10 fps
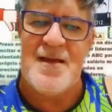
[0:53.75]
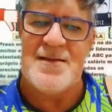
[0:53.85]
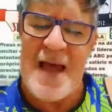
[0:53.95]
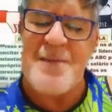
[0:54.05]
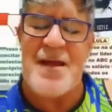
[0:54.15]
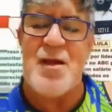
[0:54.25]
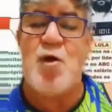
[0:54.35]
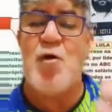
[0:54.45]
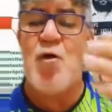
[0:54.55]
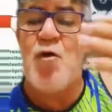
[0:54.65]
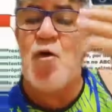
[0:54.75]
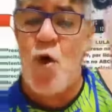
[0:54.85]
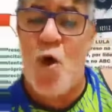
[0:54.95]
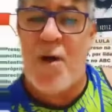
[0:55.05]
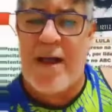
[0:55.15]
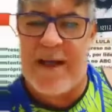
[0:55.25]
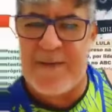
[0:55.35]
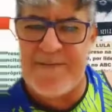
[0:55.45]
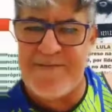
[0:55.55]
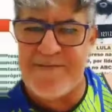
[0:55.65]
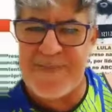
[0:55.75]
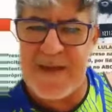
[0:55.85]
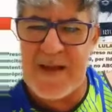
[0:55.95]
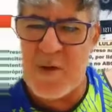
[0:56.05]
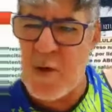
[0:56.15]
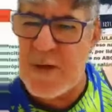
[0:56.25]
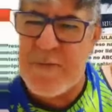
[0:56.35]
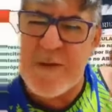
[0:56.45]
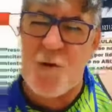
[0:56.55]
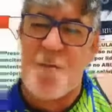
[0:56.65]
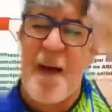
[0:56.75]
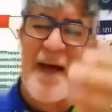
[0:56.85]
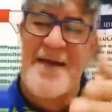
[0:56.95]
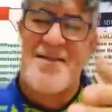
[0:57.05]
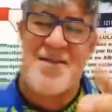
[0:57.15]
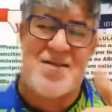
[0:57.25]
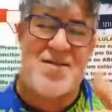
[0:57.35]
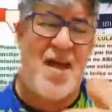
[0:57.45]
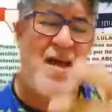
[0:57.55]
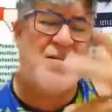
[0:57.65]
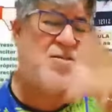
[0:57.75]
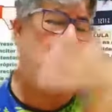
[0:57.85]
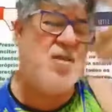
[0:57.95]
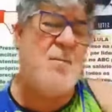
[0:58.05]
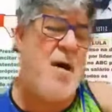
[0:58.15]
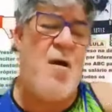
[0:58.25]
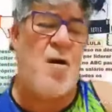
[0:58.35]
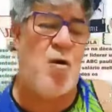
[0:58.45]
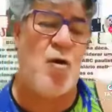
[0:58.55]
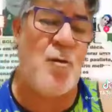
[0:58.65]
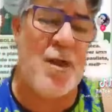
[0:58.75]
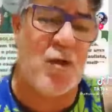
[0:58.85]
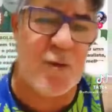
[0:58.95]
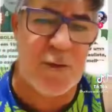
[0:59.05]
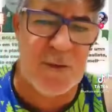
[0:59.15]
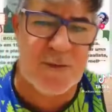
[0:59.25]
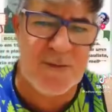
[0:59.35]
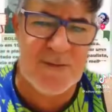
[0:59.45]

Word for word: Sabe, Lula Lula fez o país ser a sexta maior economia do mundo.